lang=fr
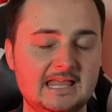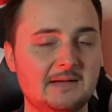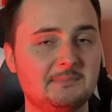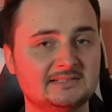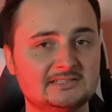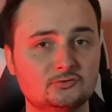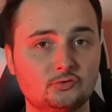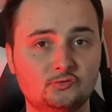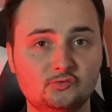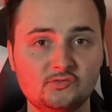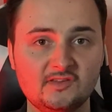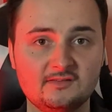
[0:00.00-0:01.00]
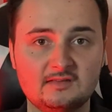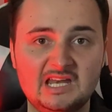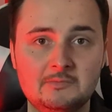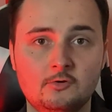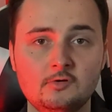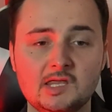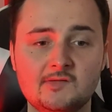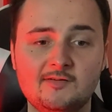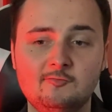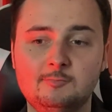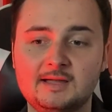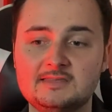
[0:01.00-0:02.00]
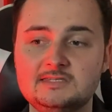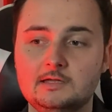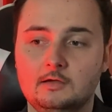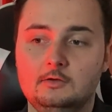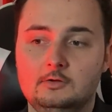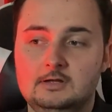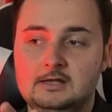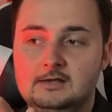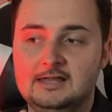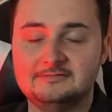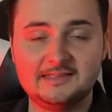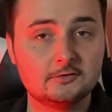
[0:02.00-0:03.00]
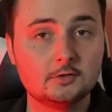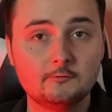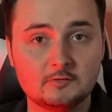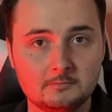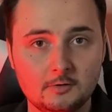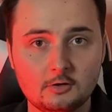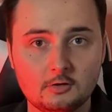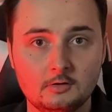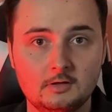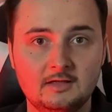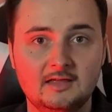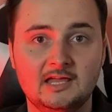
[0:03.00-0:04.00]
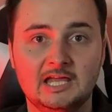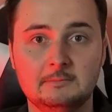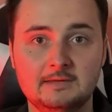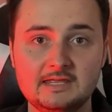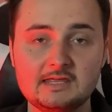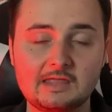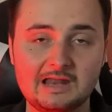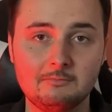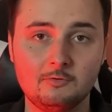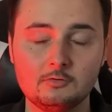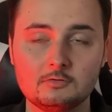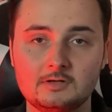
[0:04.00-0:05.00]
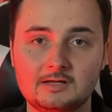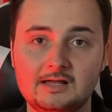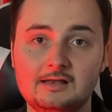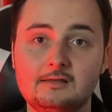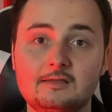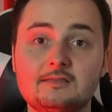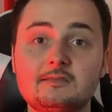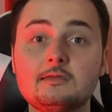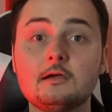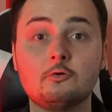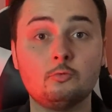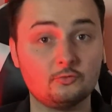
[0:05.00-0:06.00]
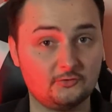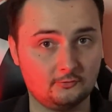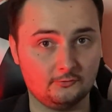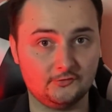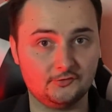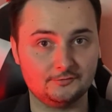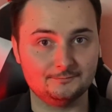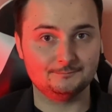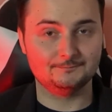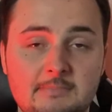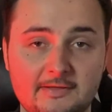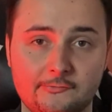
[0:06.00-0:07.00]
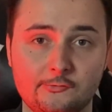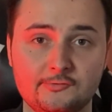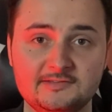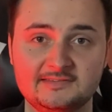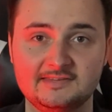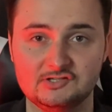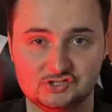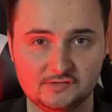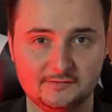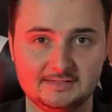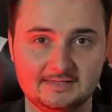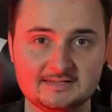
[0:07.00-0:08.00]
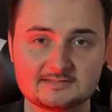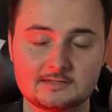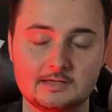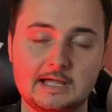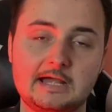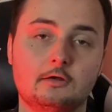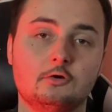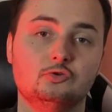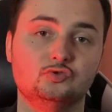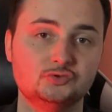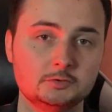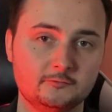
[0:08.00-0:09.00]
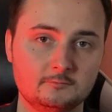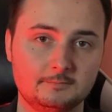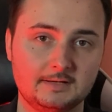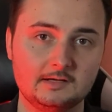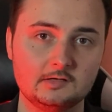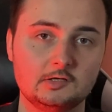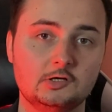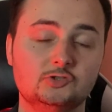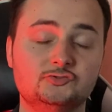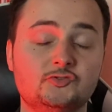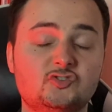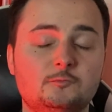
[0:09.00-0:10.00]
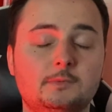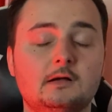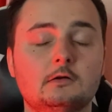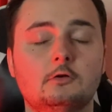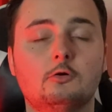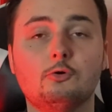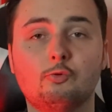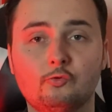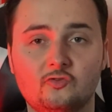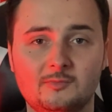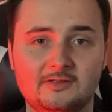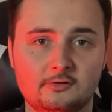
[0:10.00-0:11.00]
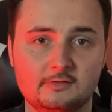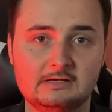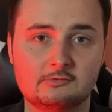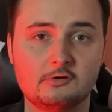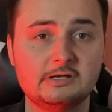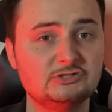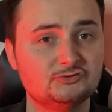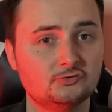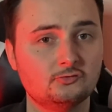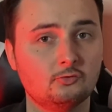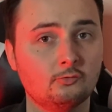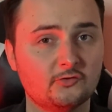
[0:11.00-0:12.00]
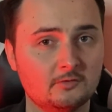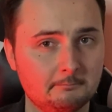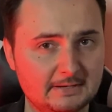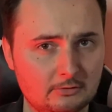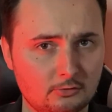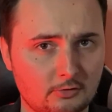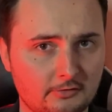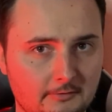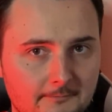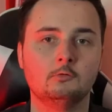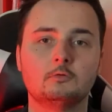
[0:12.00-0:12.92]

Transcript: Et à partir de tous ces éléments, il va vous prédire la date de votre mort, mais également les circonstances. Par curiosité, j'ai fait le test. Alors, je ne fume pas, je ne suis pas un grand consommateur d'alcool et je ne consomme pas de drogue.